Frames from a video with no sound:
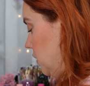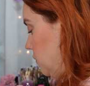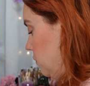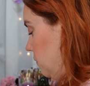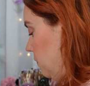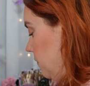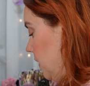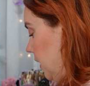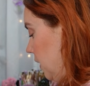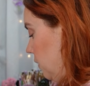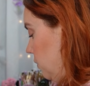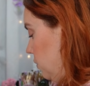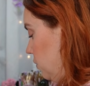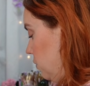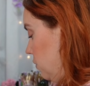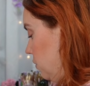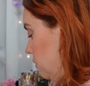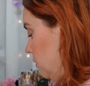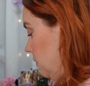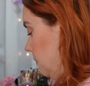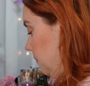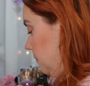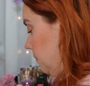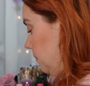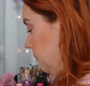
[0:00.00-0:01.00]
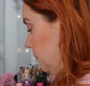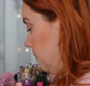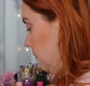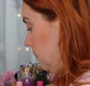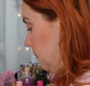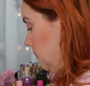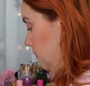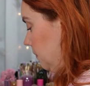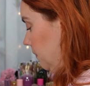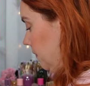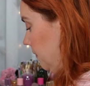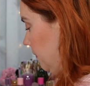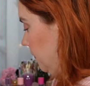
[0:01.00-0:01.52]
s'ouvre vers le haut.
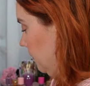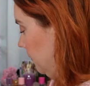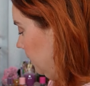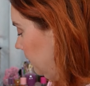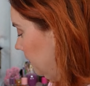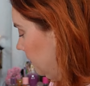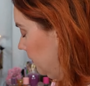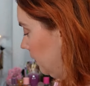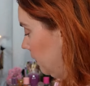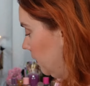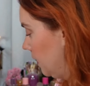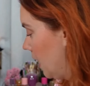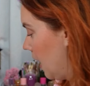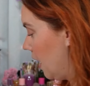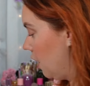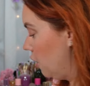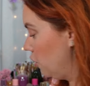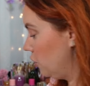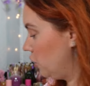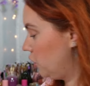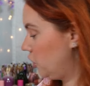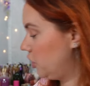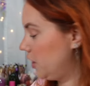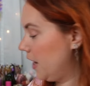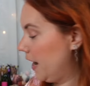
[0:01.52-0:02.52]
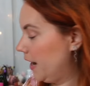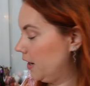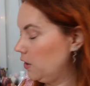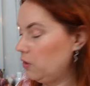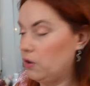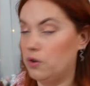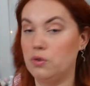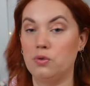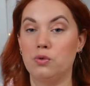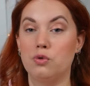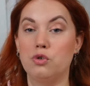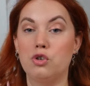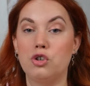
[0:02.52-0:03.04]
On a un
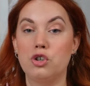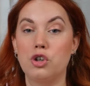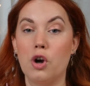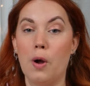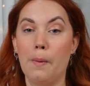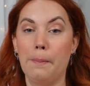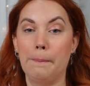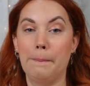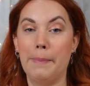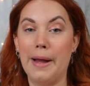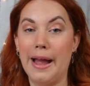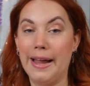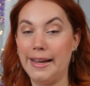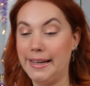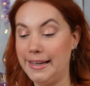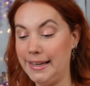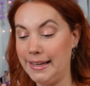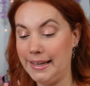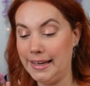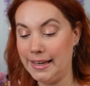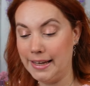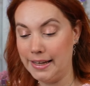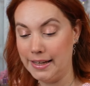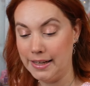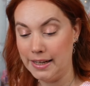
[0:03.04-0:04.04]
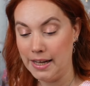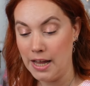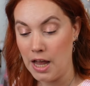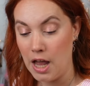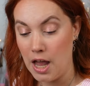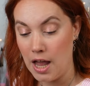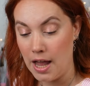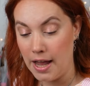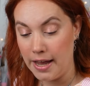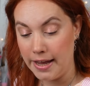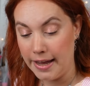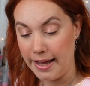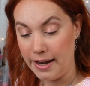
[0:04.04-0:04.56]
chariot de champagne.
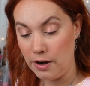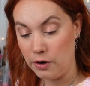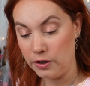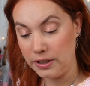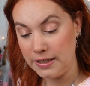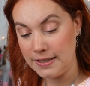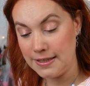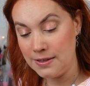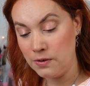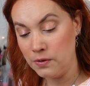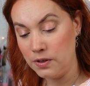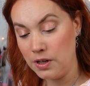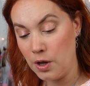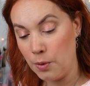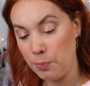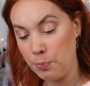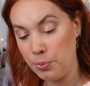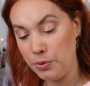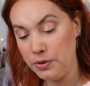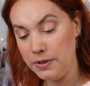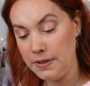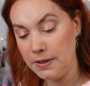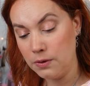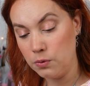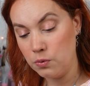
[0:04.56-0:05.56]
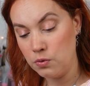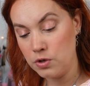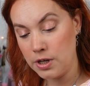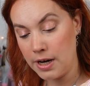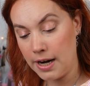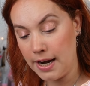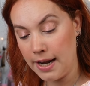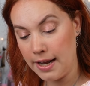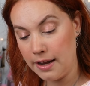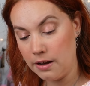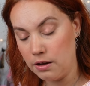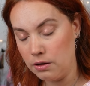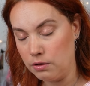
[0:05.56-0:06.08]
Alors ici, on a un petit rouge à
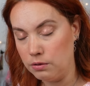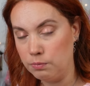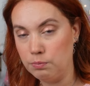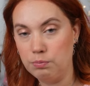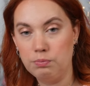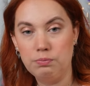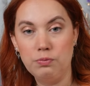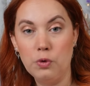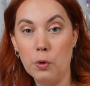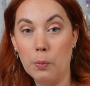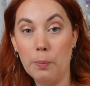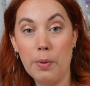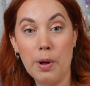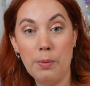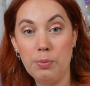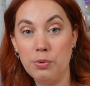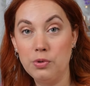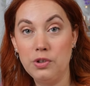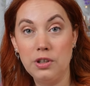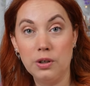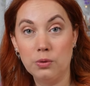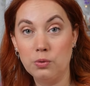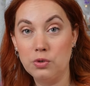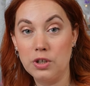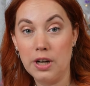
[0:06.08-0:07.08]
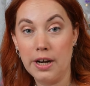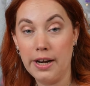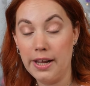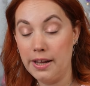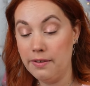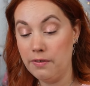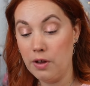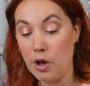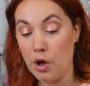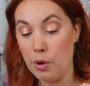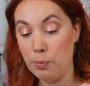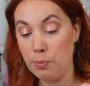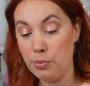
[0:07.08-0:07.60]
lèvres, euh, non pas petit rouge à
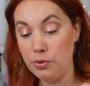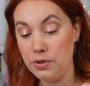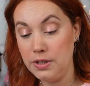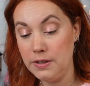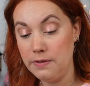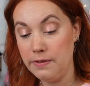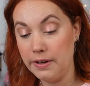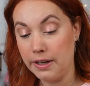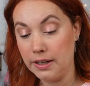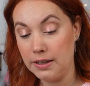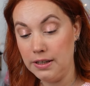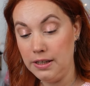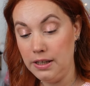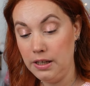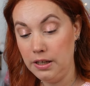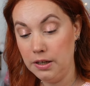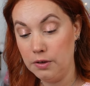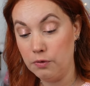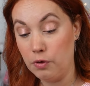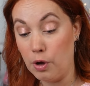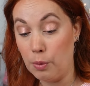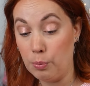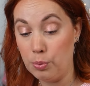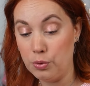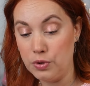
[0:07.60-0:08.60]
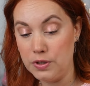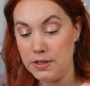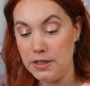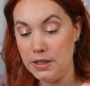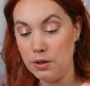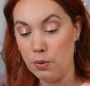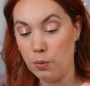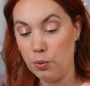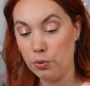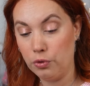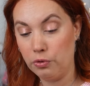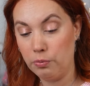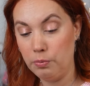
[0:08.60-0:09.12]
lèvres, un petit vernis, enfin
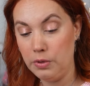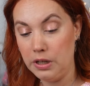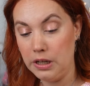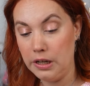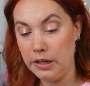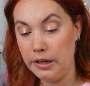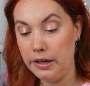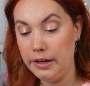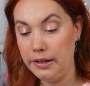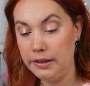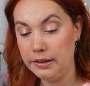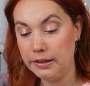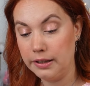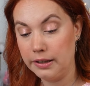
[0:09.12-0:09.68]
petit 11 ml.